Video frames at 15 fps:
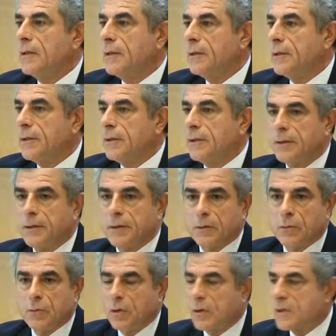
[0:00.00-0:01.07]
eh,
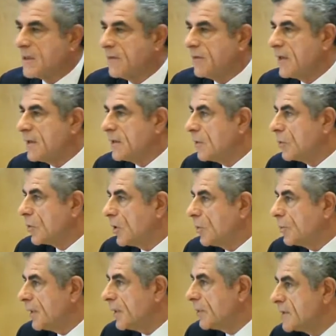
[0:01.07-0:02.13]
quello che sta avvenendo in
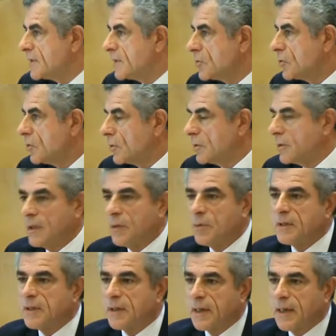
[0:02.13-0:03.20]
Europa in questi giorni, nel
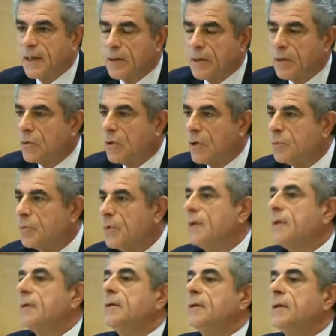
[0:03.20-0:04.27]
Mediterraneo, in
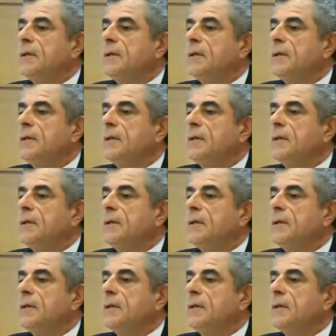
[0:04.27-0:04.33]
Europa,